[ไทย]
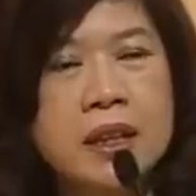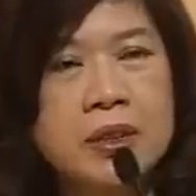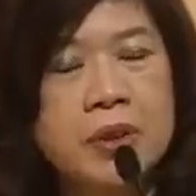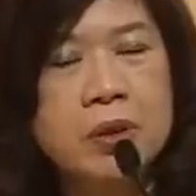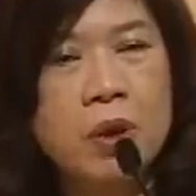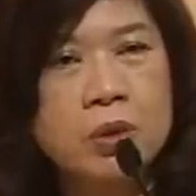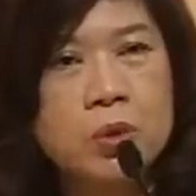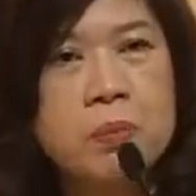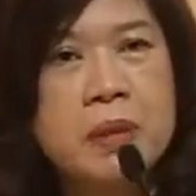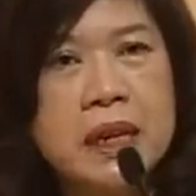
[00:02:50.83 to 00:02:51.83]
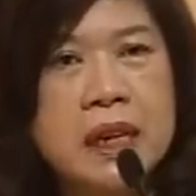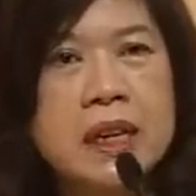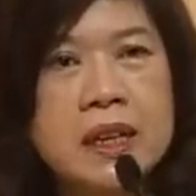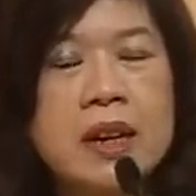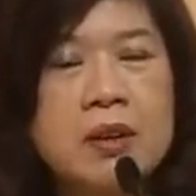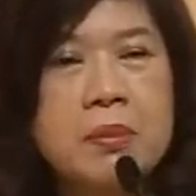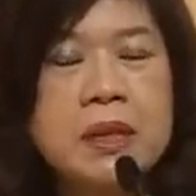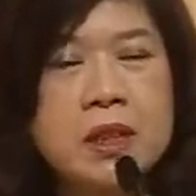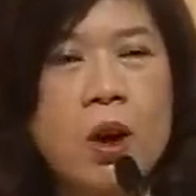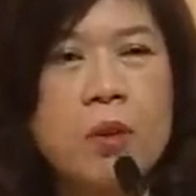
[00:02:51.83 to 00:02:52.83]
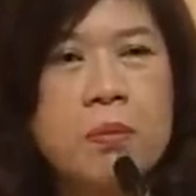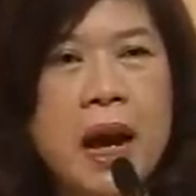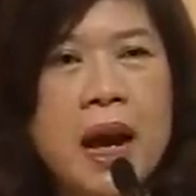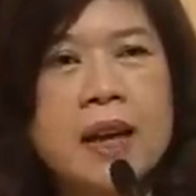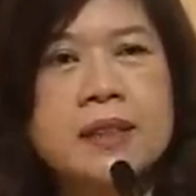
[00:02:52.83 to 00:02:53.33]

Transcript: ในเรื่องของตัวมินิที่เรากำลังจะออกมา